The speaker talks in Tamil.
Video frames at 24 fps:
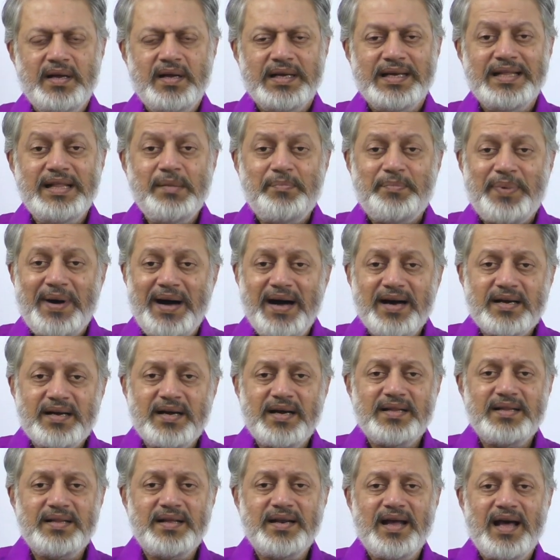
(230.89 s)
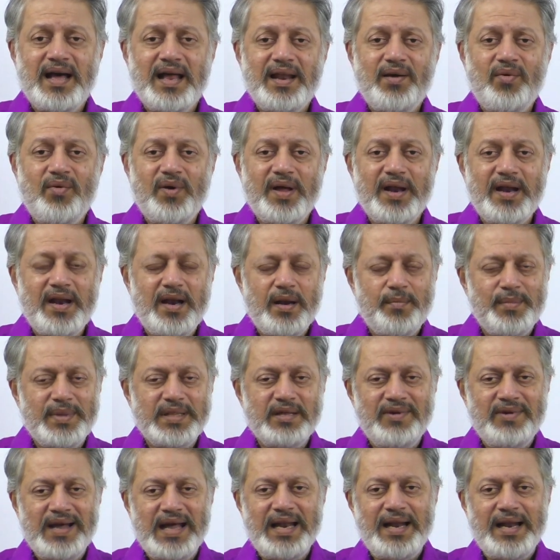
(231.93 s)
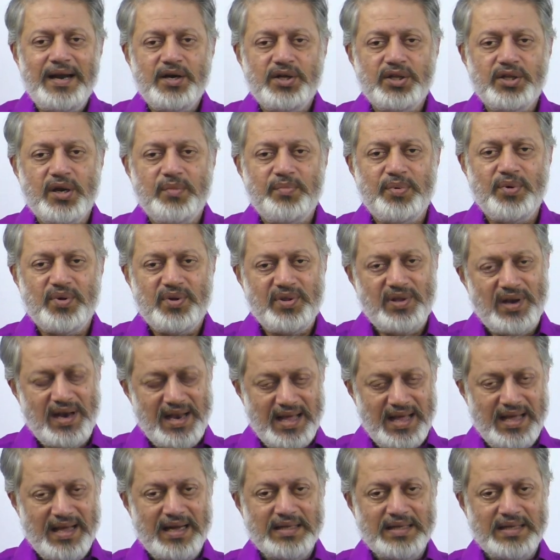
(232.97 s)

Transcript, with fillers: இது பாக்குறதுனால உடனே நம்ம இந்த வேலையை எழுதுற போறது இல்ல